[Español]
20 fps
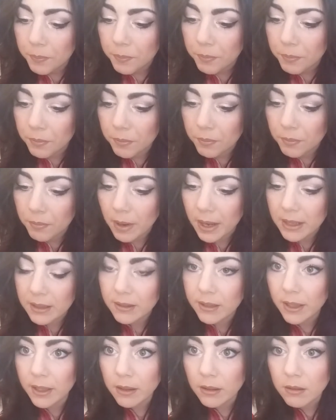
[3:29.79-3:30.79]
mm,
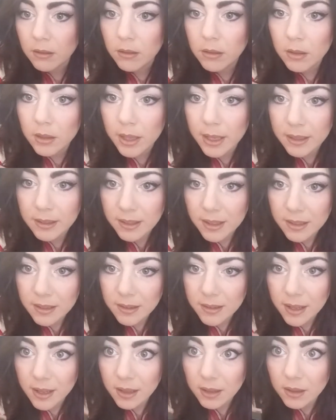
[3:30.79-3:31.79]
base, que es
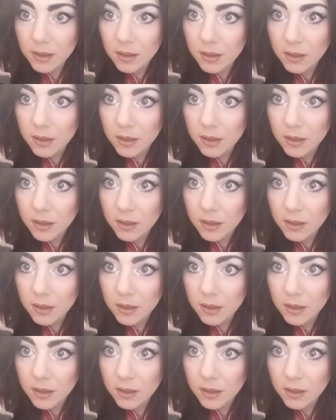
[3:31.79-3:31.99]
esta,